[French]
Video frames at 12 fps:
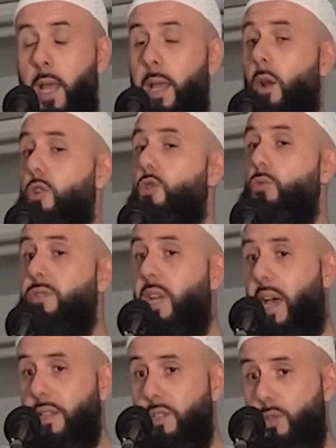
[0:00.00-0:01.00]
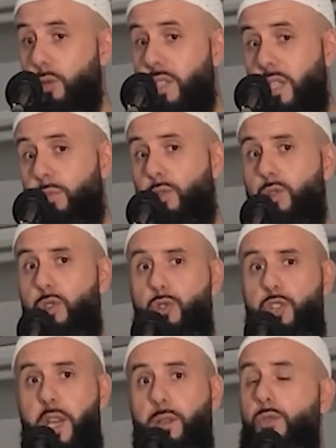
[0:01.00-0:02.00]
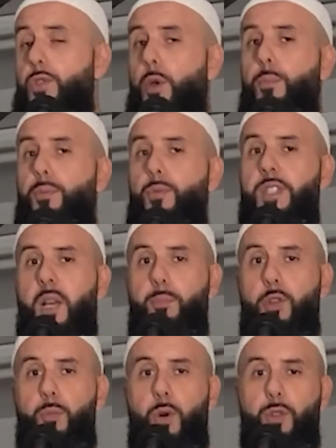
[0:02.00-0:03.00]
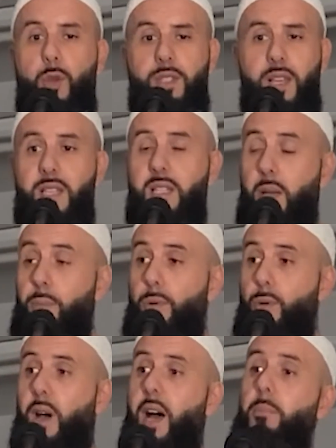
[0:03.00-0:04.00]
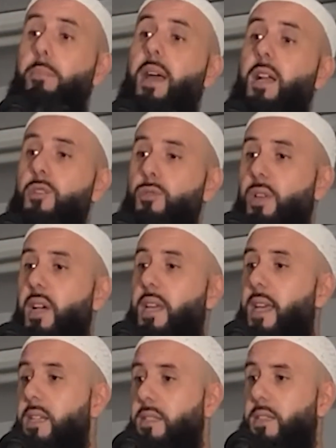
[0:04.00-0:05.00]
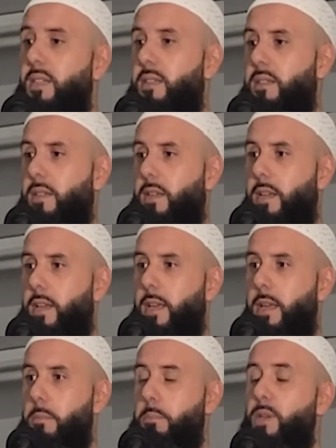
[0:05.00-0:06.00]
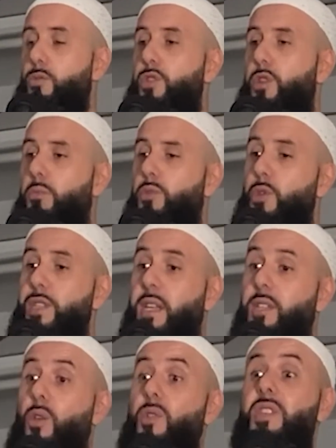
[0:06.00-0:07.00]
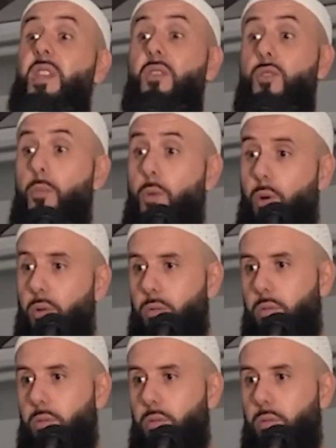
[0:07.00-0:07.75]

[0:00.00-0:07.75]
Et lorsqu'on traite ce type de sujet, nous ne sommes plus simplement dans un simple rappel d'une réalité, mais nous sommes dans un enseignement.